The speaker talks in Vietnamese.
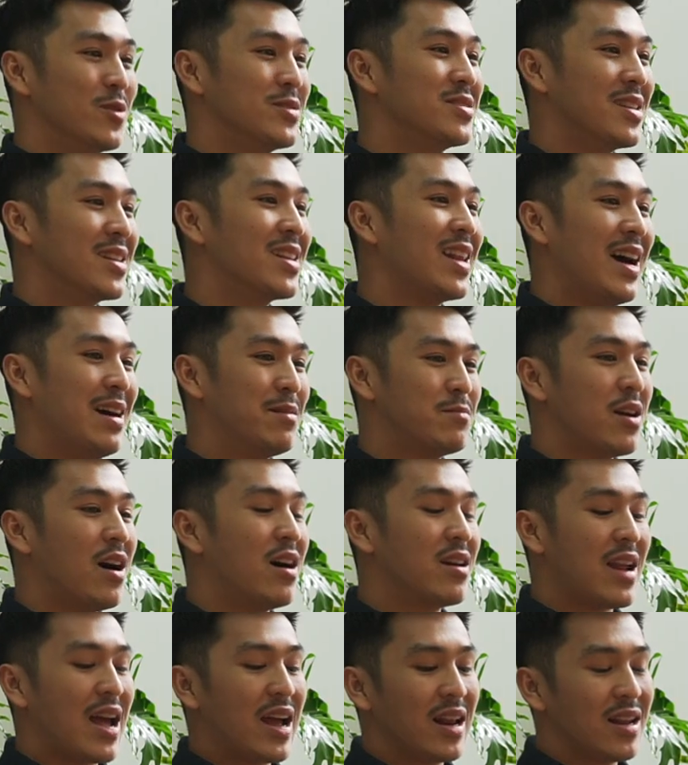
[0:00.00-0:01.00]
buổi triển lãm
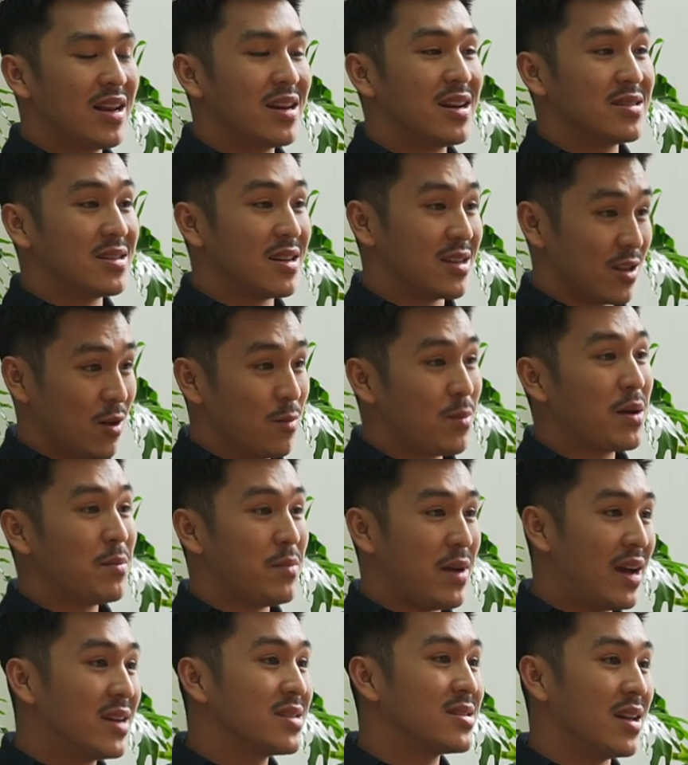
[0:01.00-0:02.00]
đó đáng lý là chân dung
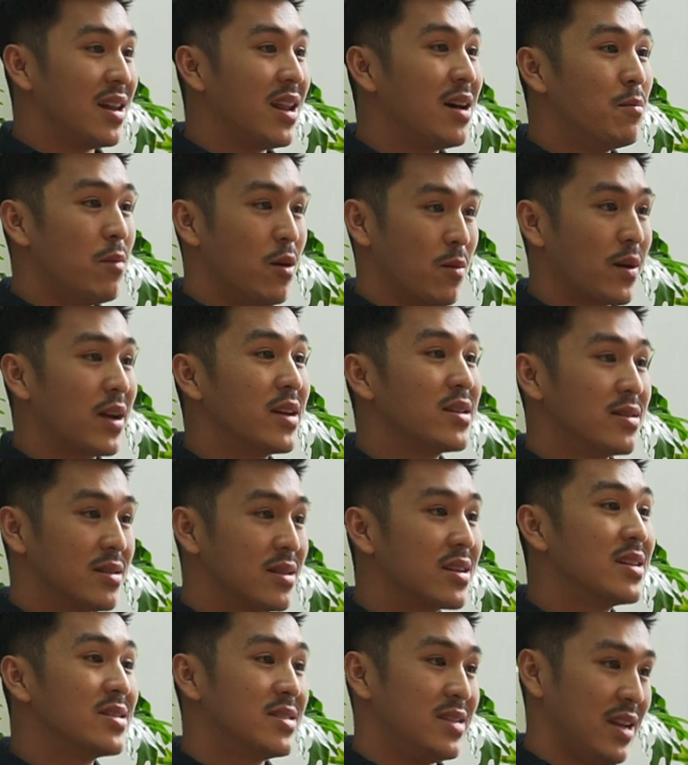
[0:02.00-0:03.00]
em á sẽ là một cái
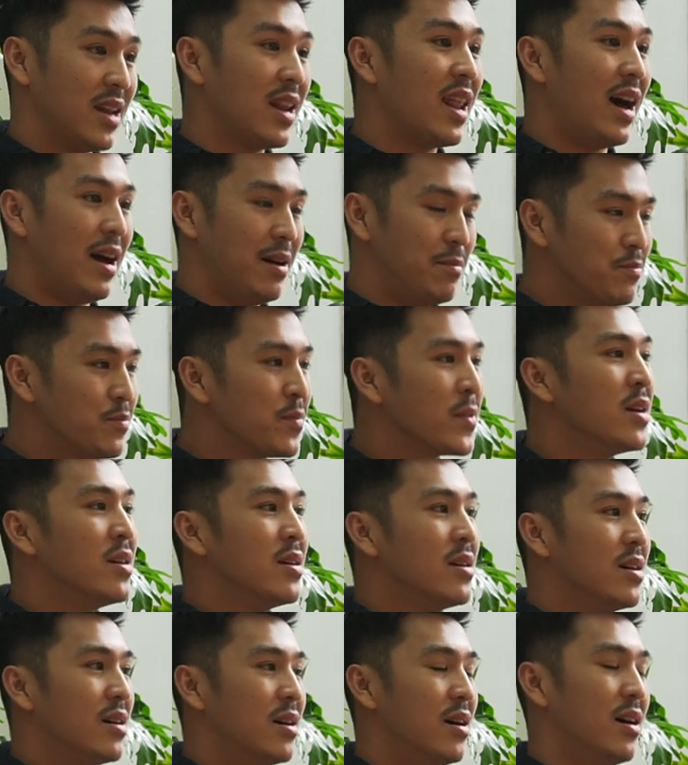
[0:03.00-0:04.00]
cái triển lãm
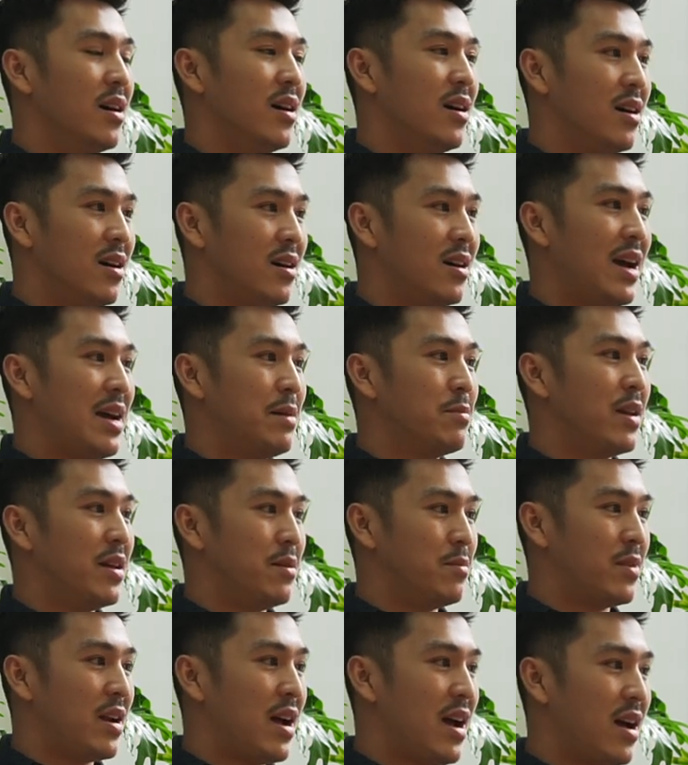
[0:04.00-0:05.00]
uh, em
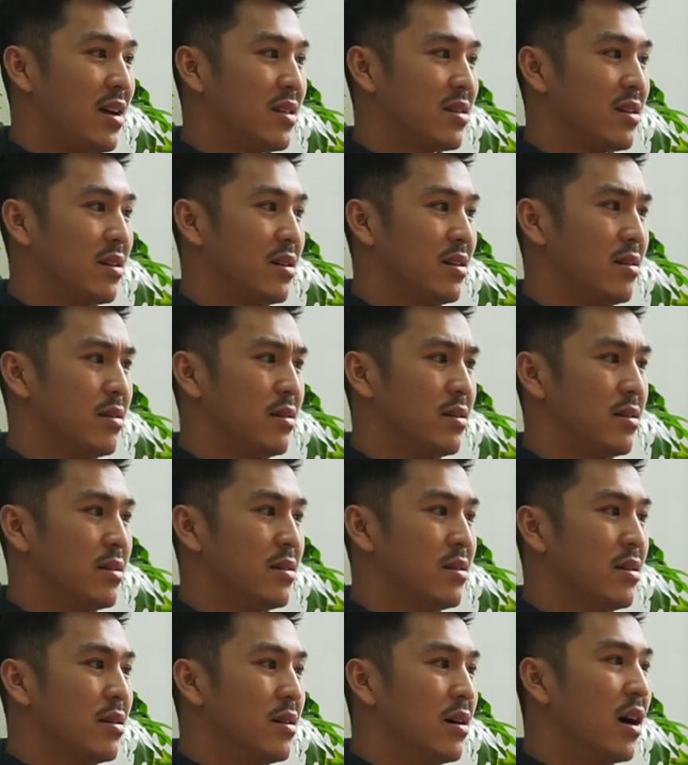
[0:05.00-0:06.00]
làm ra thì
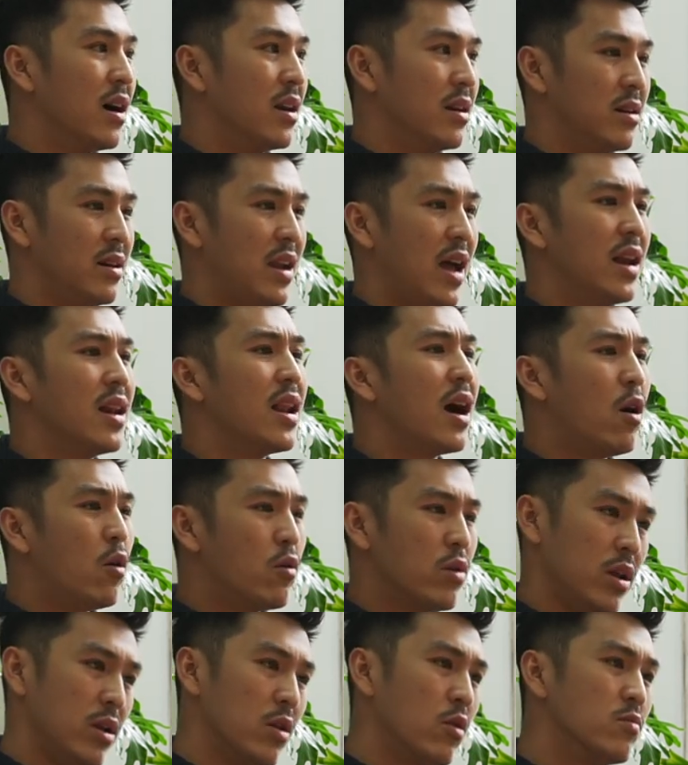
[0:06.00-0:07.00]
hình để
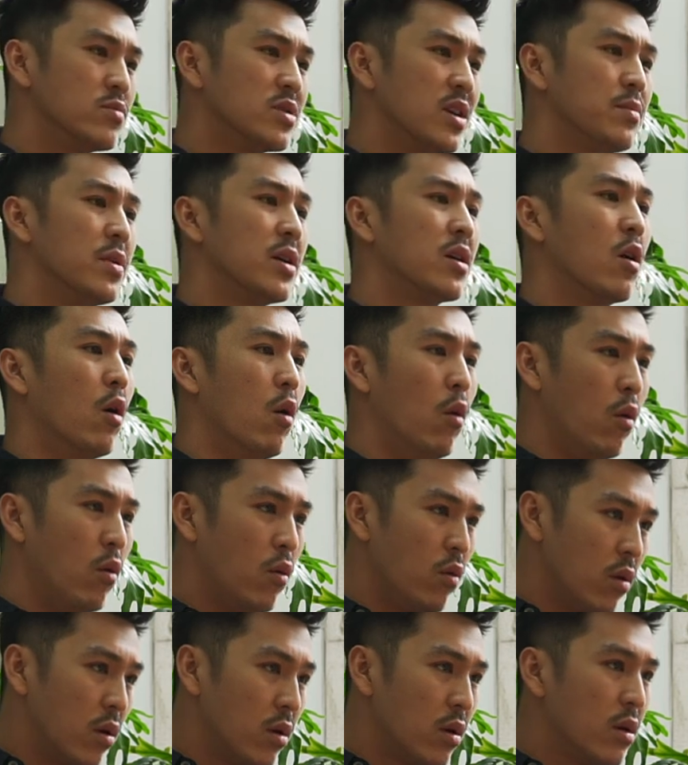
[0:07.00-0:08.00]
lâu thì nó cũng sẽ bị cũ
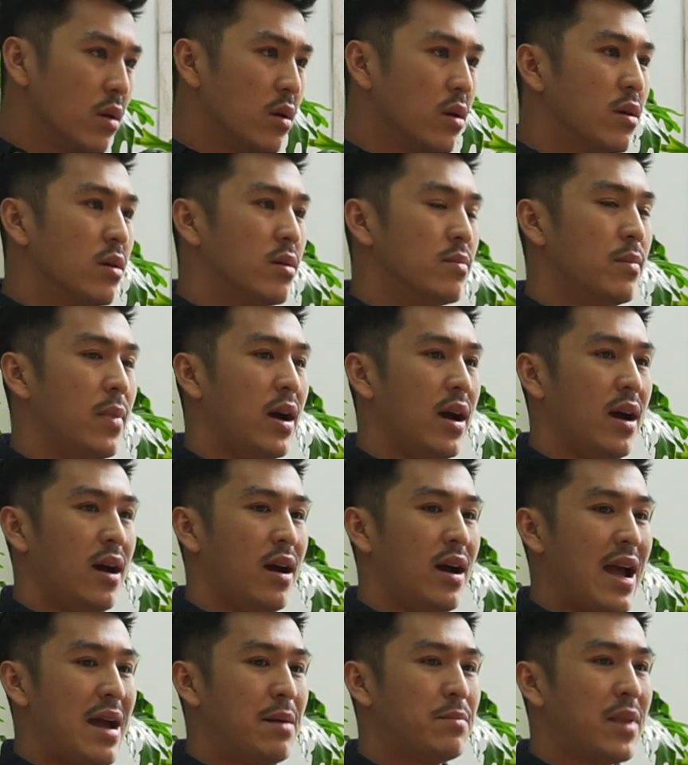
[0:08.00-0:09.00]

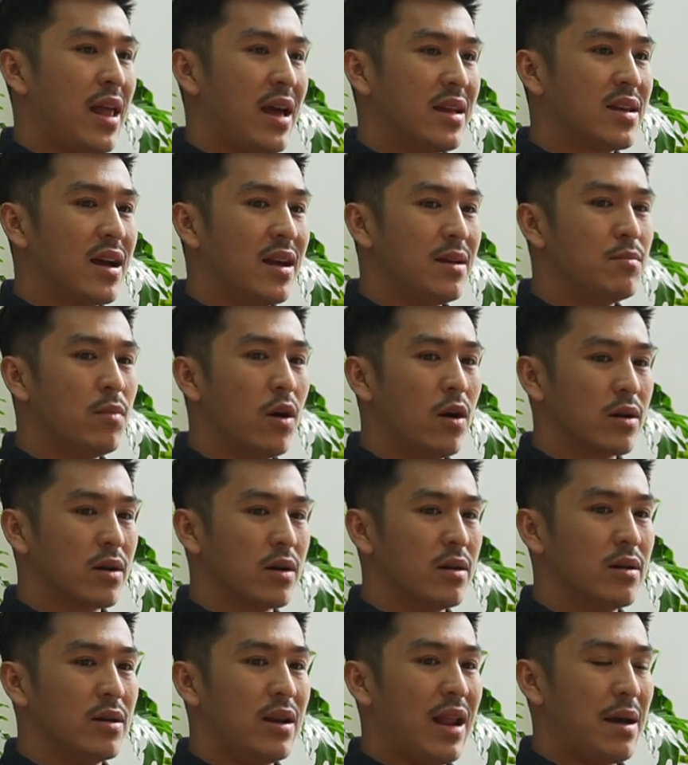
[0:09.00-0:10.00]
mà em lại thấy mọi
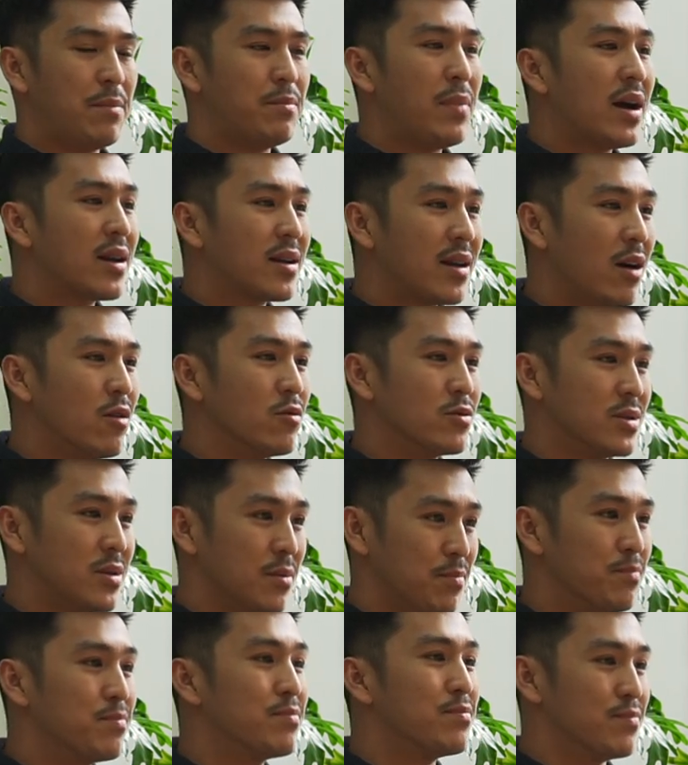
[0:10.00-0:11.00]
người lại bắt đầu
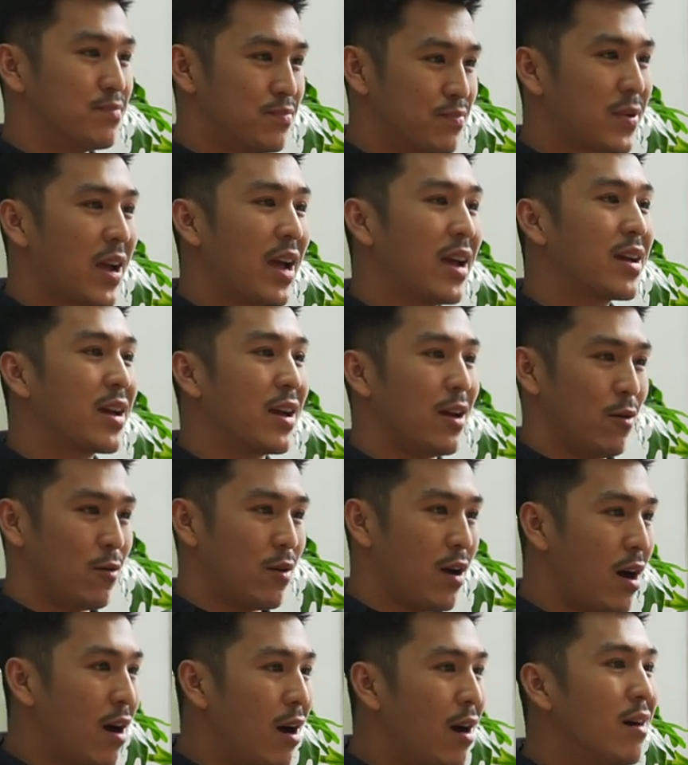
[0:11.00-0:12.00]
chụp cái kiểu
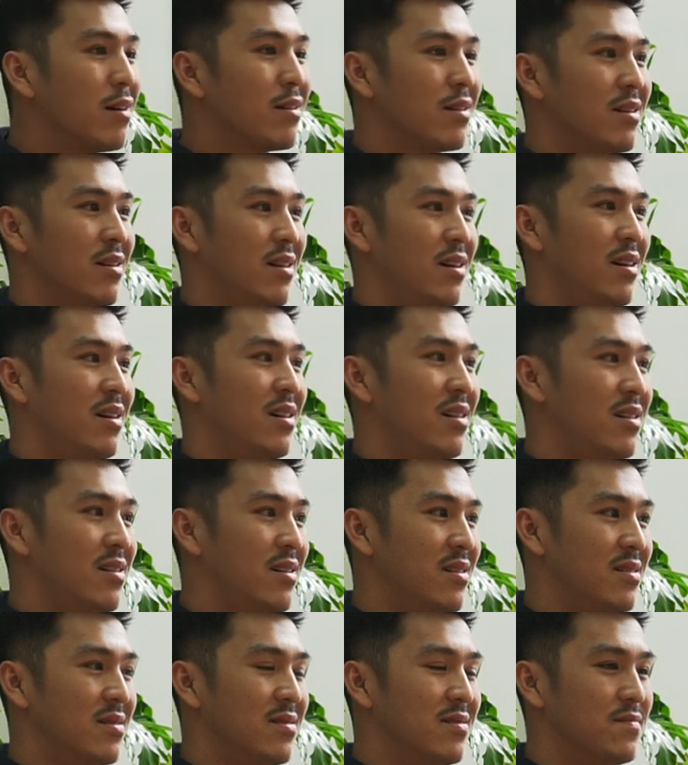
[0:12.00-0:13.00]
đó
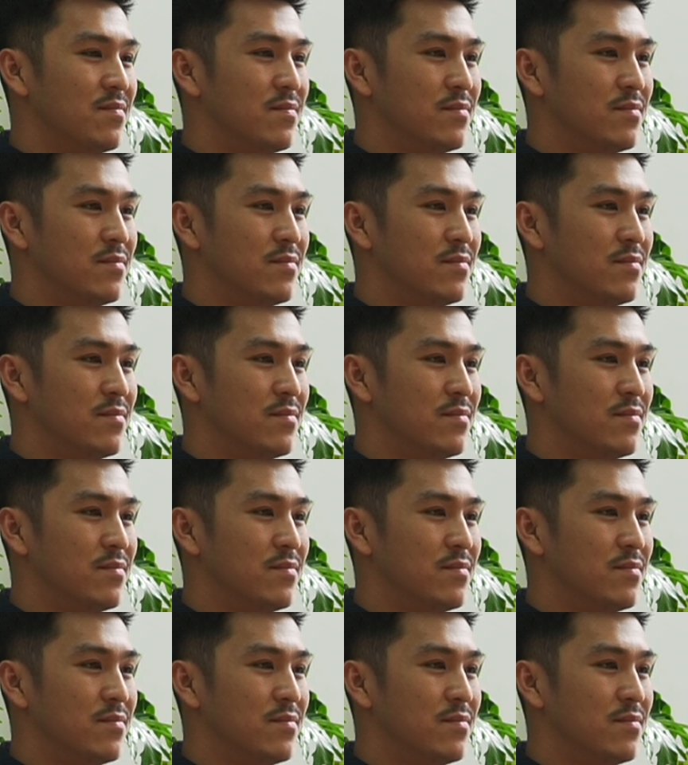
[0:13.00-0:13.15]
là